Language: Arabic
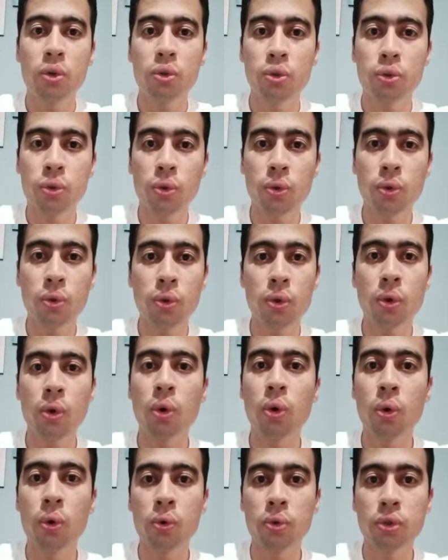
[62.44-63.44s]
جو
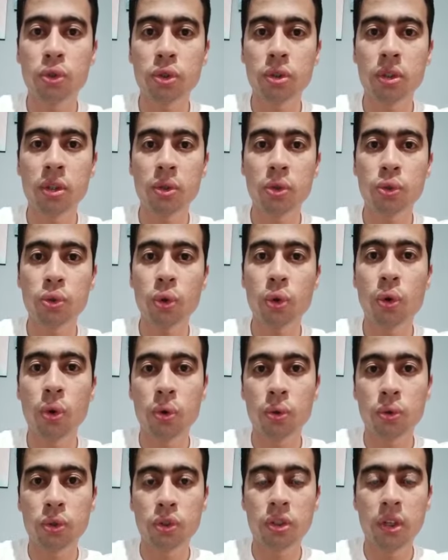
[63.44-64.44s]
غونج جو
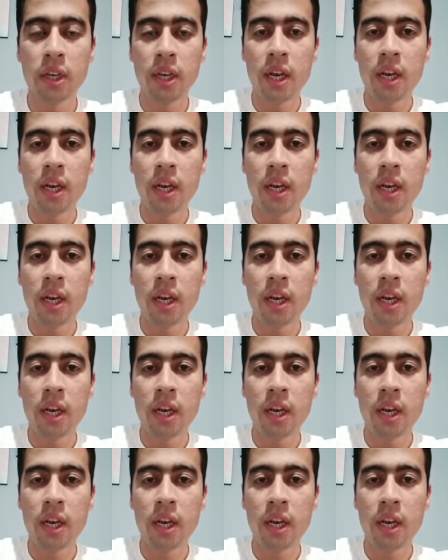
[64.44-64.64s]
غونج